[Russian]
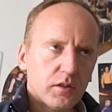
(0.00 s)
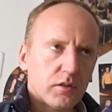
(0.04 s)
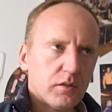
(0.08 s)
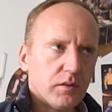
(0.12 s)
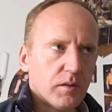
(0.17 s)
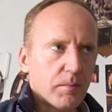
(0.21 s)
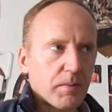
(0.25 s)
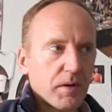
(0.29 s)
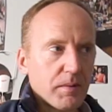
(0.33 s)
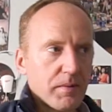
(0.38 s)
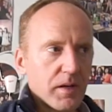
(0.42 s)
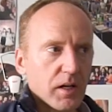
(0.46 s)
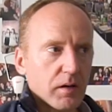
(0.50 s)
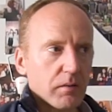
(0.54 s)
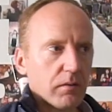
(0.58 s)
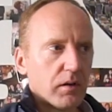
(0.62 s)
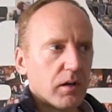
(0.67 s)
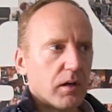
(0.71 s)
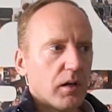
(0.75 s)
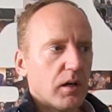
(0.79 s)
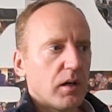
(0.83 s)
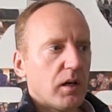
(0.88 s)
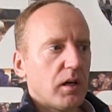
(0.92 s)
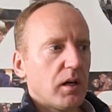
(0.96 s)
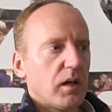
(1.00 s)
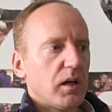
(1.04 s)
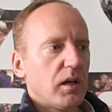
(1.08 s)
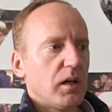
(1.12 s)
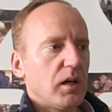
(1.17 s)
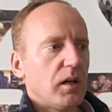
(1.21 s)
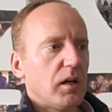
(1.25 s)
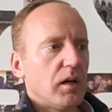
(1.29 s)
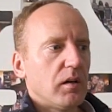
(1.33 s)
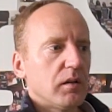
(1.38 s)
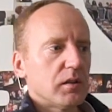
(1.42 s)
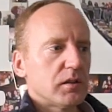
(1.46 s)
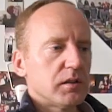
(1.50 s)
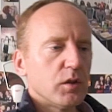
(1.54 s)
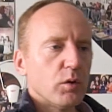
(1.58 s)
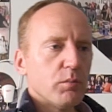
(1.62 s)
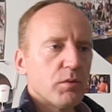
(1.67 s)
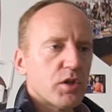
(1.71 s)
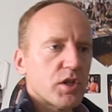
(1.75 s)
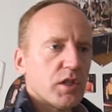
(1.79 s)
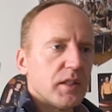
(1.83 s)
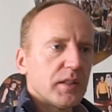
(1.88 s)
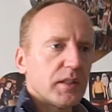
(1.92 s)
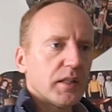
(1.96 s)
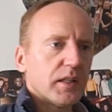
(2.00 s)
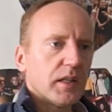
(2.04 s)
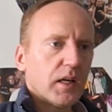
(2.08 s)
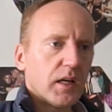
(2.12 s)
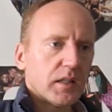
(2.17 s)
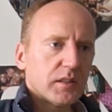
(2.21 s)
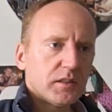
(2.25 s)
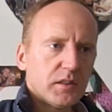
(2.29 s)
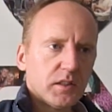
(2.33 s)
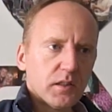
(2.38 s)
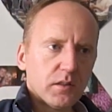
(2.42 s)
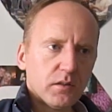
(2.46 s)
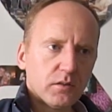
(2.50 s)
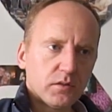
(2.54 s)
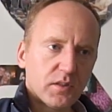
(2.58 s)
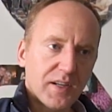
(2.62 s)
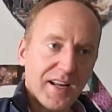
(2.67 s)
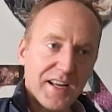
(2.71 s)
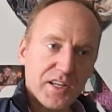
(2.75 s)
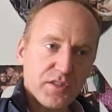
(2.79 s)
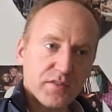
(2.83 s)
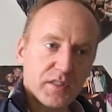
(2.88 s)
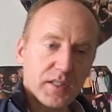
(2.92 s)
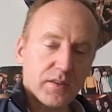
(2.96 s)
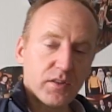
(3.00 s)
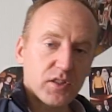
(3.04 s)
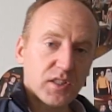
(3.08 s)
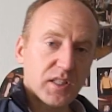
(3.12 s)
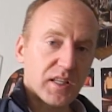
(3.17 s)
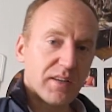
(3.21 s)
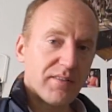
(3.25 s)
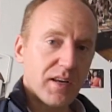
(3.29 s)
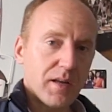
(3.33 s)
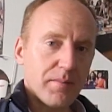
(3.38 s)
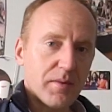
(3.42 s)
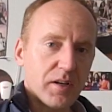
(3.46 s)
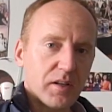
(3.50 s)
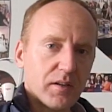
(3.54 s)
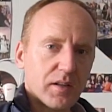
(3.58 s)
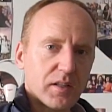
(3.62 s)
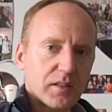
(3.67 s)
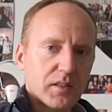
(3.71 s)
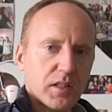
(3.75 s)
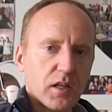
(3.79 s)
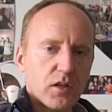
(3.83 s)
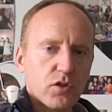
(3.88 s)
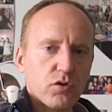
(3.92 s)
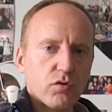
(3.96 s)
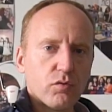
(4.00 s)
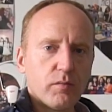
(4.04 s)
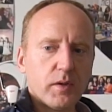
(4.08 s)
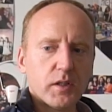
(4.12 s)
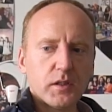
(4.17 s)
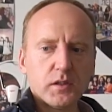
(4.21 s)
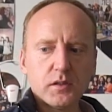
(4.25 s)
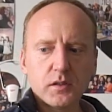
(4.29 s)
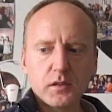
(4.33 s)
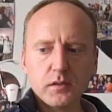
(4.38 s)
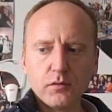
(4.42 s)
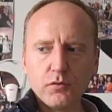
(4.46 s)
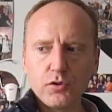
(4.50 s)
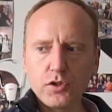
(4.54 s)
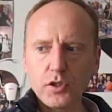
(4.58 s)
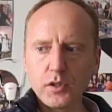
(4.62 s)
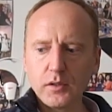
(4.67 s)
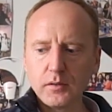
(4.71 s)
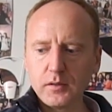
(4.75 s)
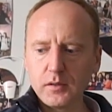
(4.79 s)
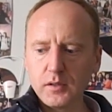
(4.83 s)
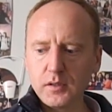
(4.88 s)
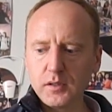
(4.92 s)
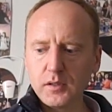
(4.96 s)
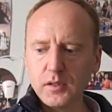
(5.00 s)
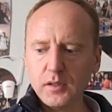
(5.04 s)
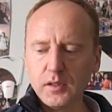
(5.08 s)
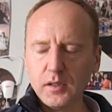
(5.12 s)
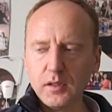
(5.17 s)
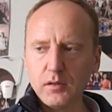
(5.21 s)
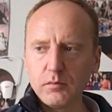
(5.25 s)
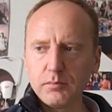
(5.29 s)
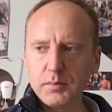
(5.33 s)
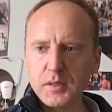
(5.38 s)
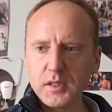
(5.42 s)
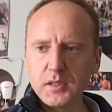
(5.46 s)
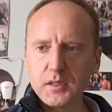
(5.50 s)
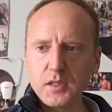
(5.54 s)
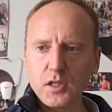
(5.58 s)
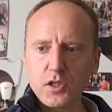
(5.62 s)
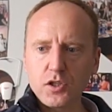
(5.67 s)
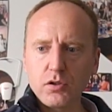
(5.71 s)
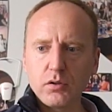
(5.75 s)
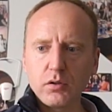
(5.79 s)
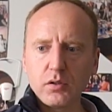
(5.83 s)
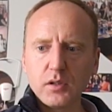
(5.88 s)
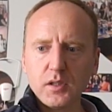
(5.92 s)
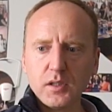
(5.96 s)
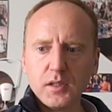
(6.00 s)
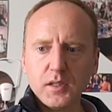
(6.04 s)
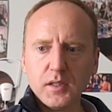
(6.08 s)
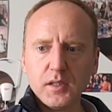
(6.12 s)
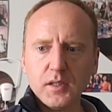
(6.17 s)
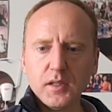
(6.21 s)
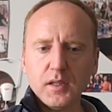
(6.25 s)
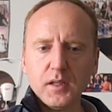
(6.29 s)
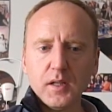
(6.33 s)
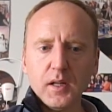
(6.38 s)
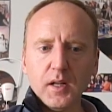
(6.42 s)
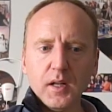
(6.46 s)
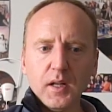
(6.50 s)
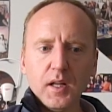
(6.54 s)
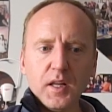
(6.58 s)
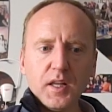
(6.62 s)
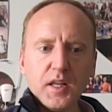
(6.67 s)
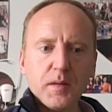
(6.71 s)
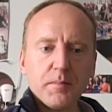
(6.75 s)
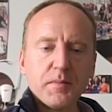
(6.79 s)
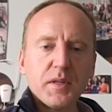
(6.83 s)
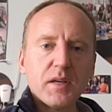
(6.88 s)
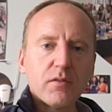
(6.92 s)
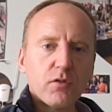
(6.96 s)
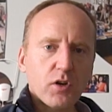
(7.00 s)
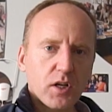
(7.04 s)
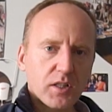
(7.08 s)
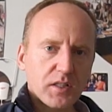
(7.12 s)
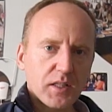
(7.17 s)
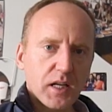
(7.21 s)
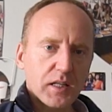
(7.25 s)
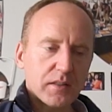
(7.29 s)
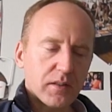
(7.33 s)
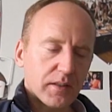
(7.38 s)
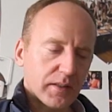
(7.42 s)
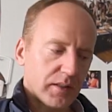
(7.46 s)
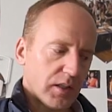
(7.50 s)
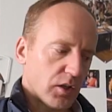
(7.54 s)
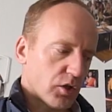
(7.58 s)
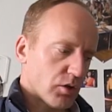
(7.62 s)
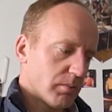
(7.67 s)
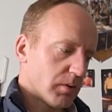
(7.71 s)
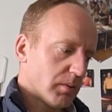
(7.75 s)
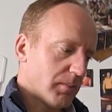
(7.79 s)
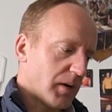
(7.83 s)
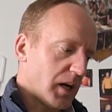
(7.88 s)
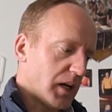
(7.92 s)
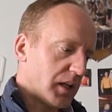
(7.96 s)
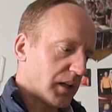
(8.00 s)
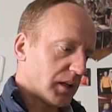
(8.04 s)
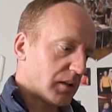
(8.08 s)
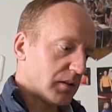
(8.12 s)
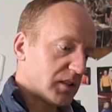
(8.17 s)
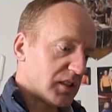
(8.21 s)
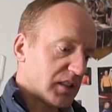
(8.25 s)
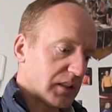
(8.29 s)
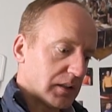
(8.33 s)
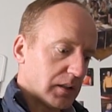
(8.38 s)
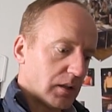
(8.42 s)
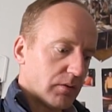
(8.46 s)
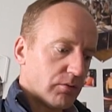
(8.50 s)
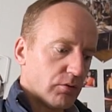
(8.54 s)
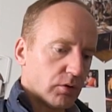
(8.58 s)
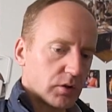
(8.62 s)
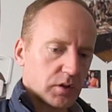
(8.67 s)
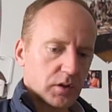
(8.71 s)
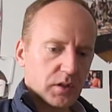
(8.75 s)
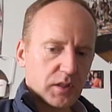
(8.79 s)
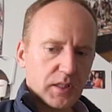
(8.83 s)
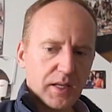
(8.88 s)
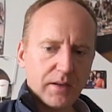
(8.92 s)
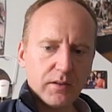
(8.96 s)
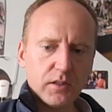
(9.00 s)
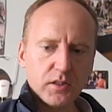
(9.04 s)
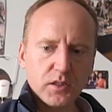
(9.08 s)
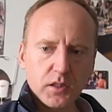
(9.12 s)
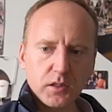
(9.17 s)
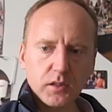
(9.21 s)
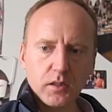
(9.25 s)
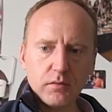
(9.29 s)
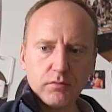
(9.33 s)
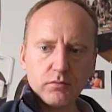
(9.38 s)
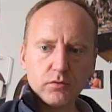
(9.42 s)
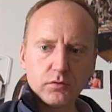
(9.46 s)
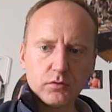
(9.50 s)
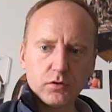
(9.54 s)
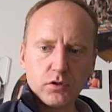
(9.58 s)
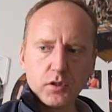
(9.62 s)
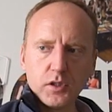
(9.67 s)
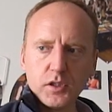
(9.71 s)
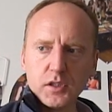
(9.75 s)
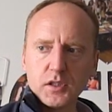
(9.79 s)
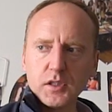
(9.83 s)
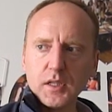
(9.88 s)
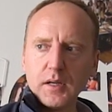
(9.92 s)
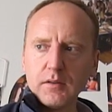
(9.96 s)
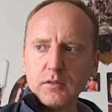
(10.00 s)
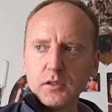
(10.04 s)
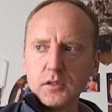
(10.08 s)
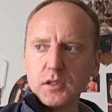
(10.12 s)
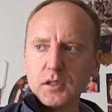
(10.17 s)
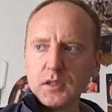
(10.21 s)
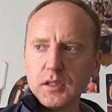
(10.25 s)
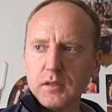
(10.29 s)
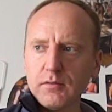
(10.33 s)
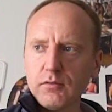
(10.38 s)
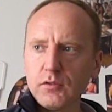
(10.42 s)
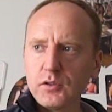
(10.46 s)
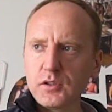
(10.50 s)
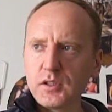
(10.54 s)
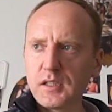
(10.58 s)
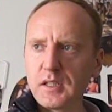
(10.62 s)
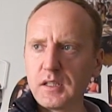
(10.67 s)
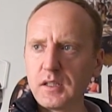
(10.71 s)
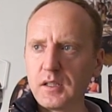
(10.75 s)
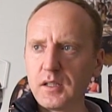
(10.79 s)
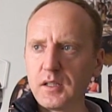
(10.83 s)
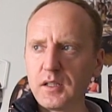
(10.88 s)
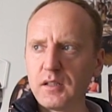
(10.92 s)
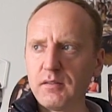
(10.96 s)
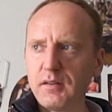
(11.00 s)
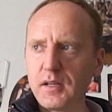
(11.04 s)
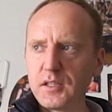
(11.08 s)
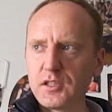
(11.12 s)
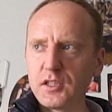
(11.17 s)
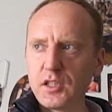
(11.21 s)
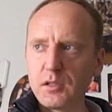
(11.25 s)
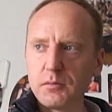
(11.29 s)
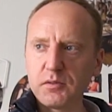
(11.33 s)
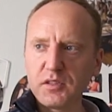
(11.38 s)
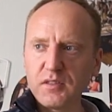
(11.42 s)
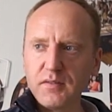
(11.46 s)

Например, э, злоумышленники как делают? Раньше, в советское время, расскажу вам один случай, э, а он произошел, и мне его рассказывали, когда еще был маленький. Дихлофосы ставили дихлофос, шли ставили дихлофосы к квартирам.